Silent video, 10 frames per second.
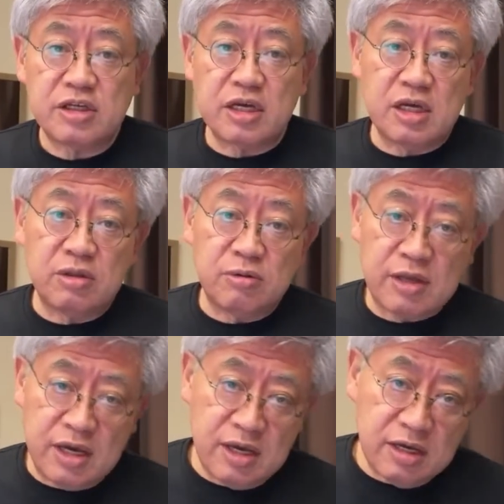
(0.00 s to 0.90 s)
世間の
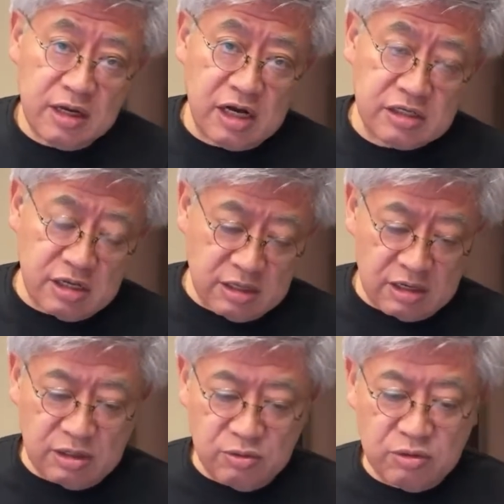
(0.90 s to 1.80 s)
ね、風当
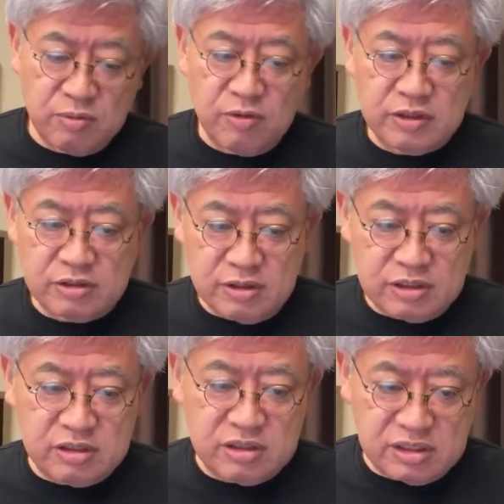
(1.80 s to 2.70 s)
たりがどうでも私
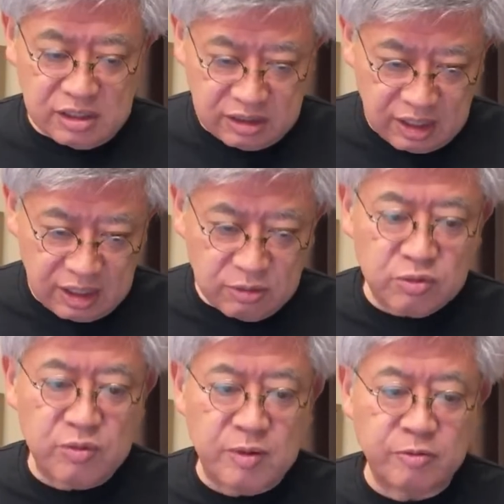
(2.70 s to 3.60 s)
は絶対
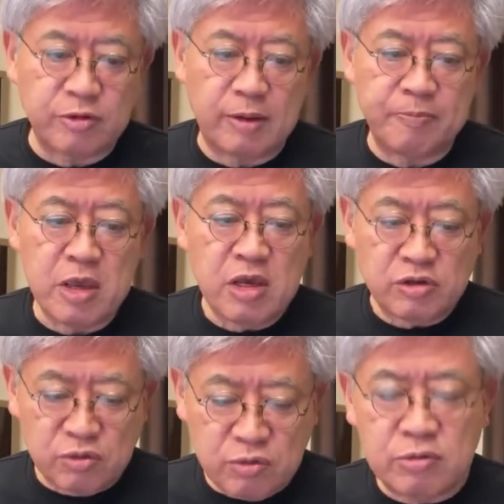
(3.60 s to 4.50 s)
子供は飲んだ。
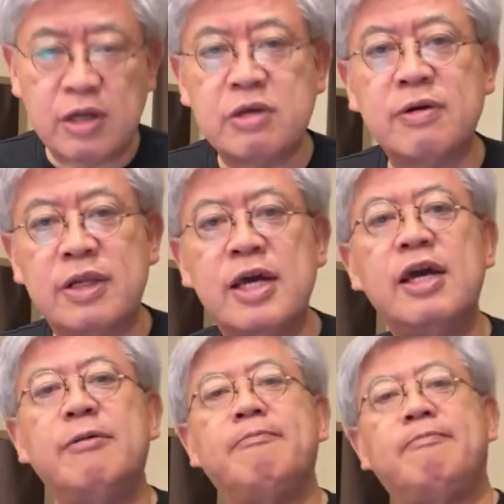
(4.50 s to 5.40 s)
その裏には
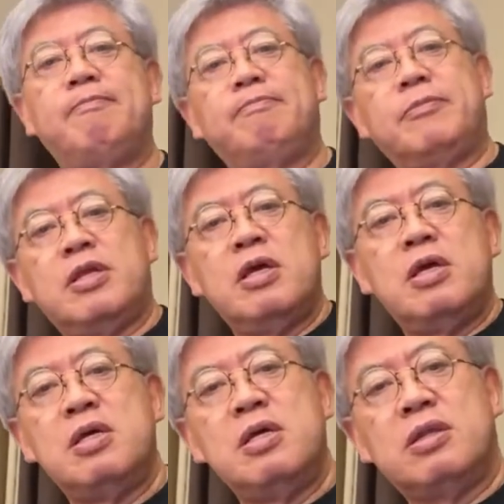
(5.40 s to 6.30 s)
ね、
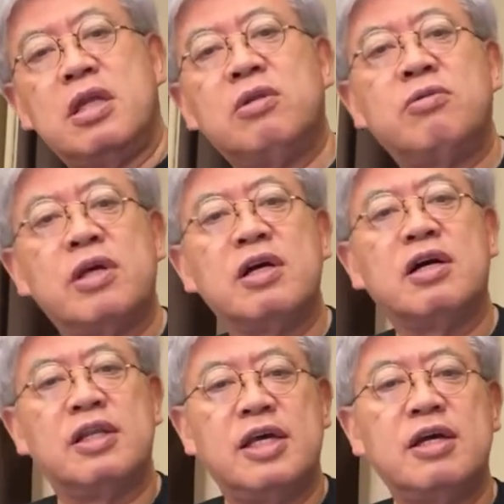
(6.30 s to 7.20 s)
天皇陛
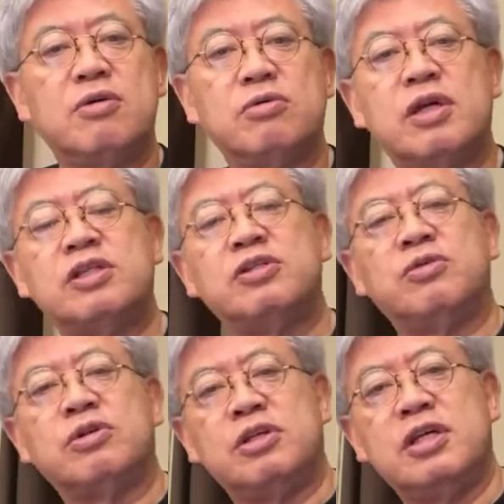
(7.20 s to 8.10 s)
下がね、皇太子
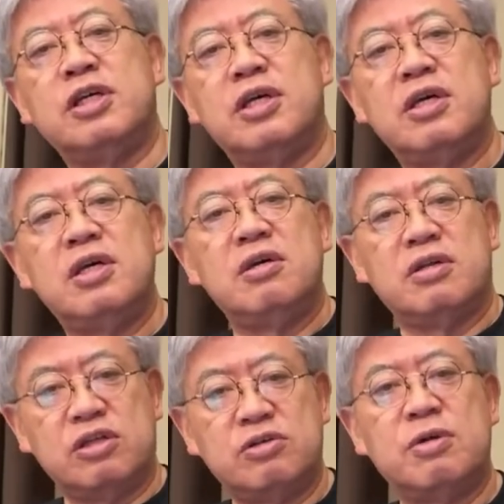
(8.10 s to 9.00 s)
の時に、
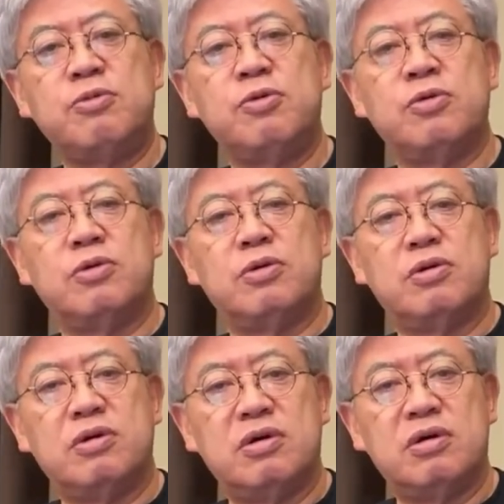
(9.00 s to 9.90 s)
私はも
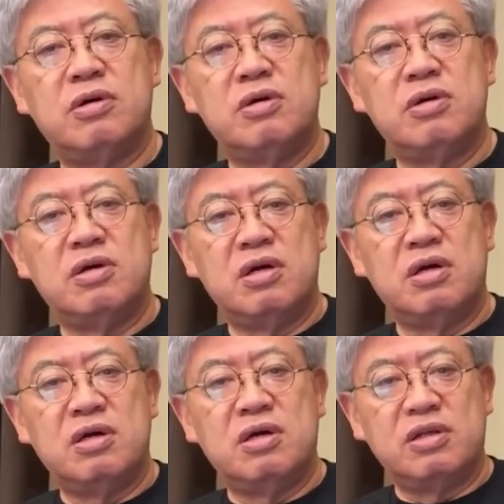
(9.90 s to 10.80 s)

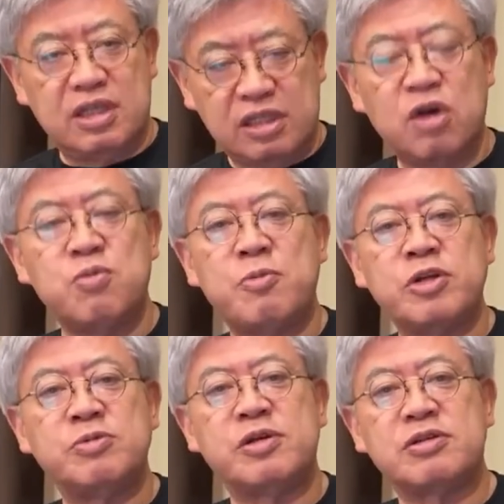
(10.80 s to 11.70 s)
う、絶対お
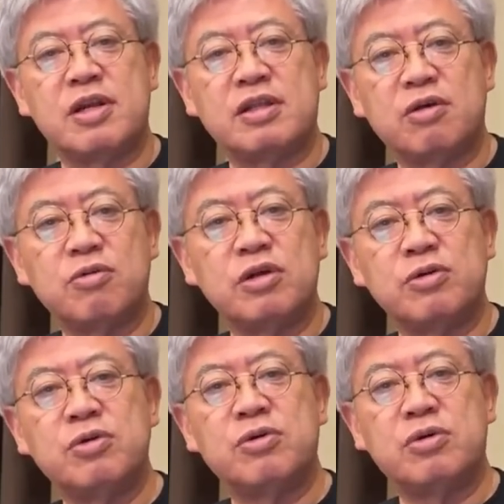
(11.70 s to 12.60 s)
守りしますから、これ
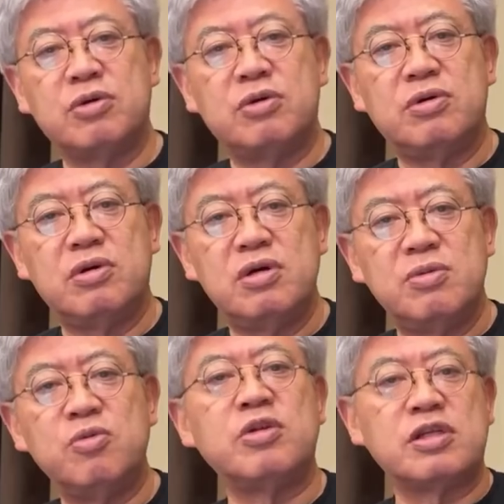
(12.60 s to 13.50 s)
いろいろ
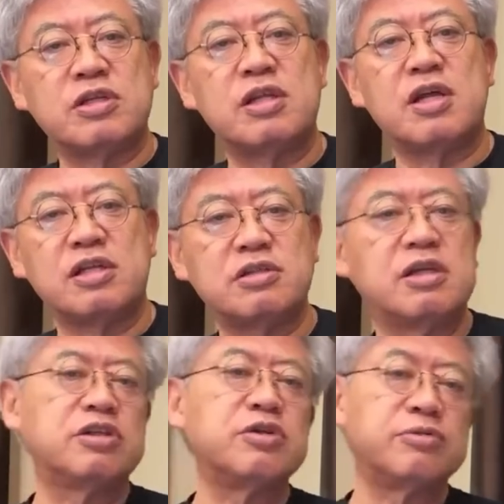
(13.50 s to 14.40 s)
問題された発
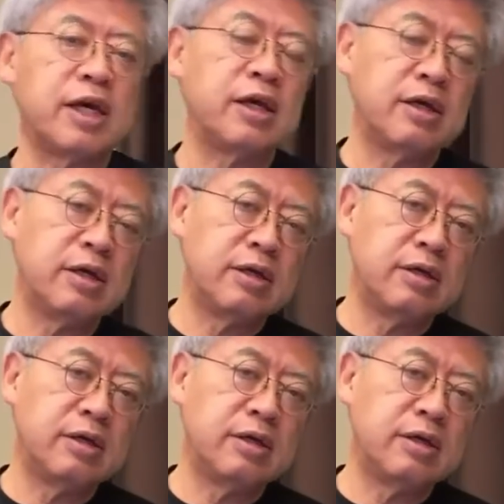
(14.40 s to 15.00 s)
言ですよね。